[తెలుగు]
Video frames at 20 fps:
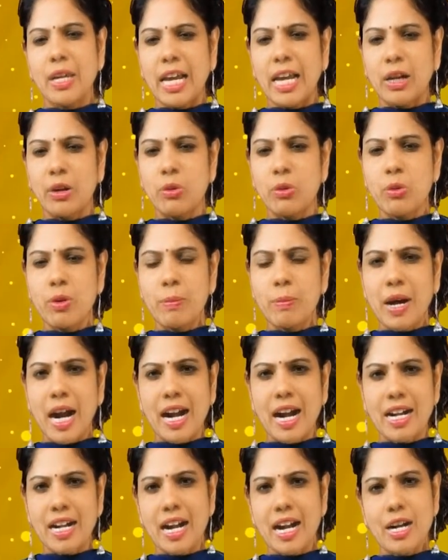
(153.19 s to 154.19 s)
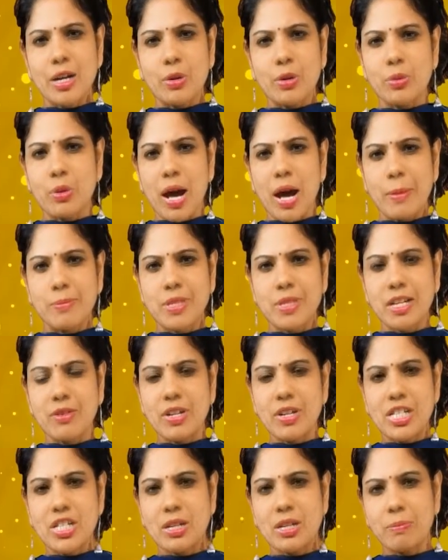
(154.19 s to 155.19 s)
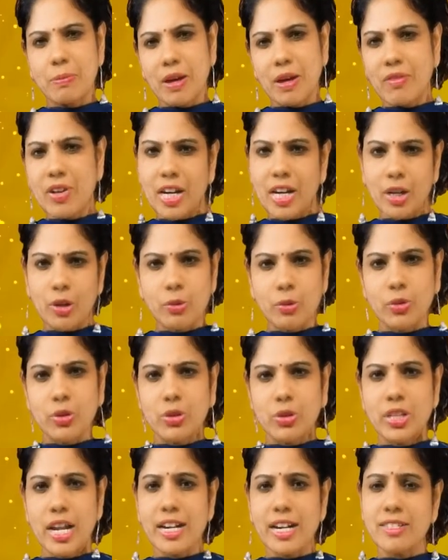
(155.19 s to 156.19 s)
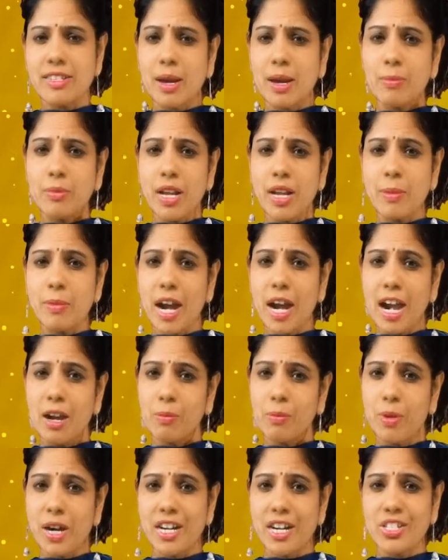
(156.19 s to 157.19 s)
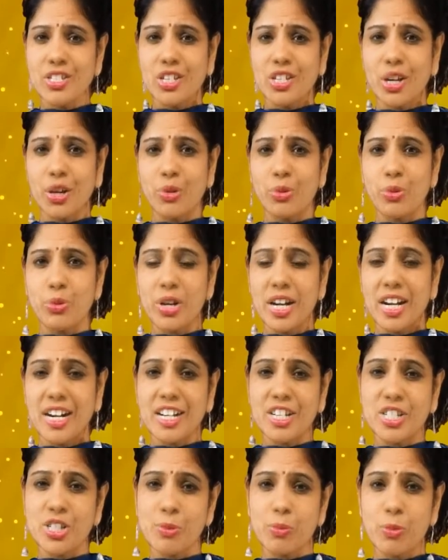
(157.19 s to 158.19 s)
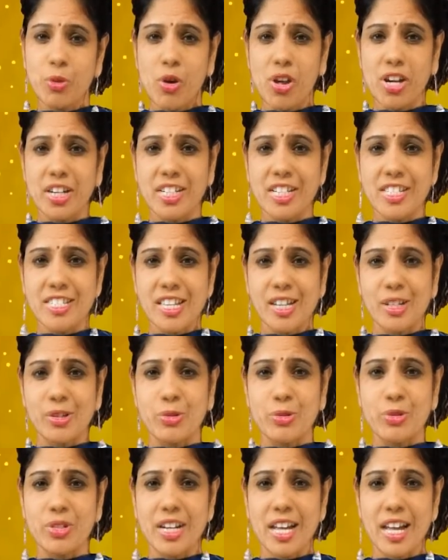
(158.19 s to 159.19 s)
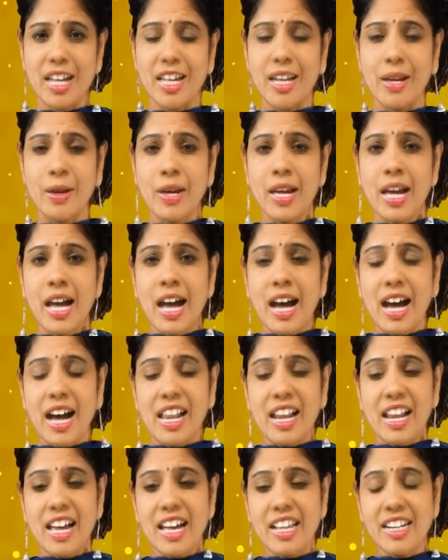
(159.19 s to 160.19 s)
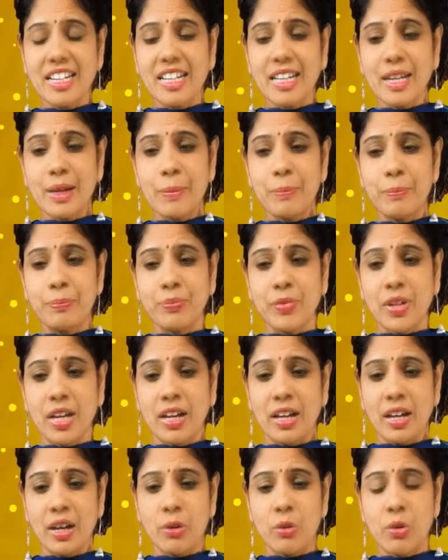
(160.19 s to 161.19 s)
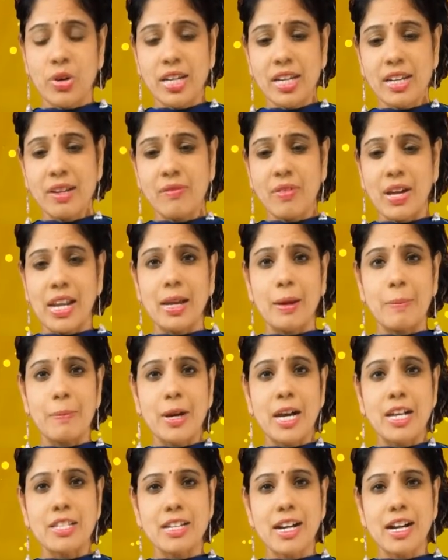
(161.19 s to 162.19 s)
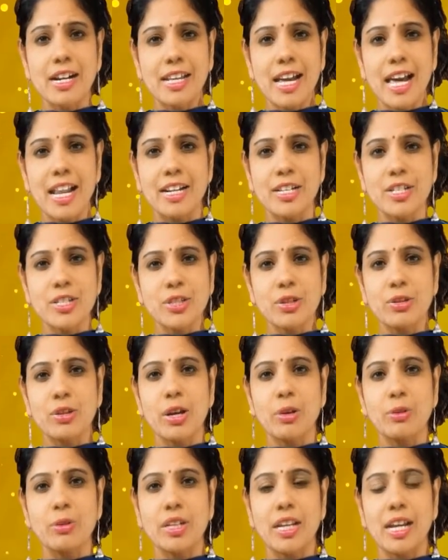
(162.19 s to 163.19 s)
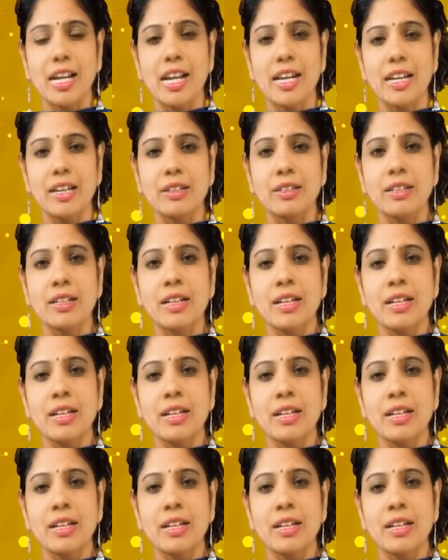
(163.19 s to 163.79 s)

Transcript: ఎక్కువ మాట్లాడరు అబ్జర్వేషన్ పవర్ ఎక్కువ ఉంటుంది అండ్ సేమ్ టైం హెడ్ బెండ్ చేయరు లీడర్షిప్ క్వాలిటీస్ ఎక్కువ ఉంటాయి అలా అని కొన్ని వాళ్ళకి పర్సనల్ టాలెంట్స్ కూడా ఉంటాయి లైక్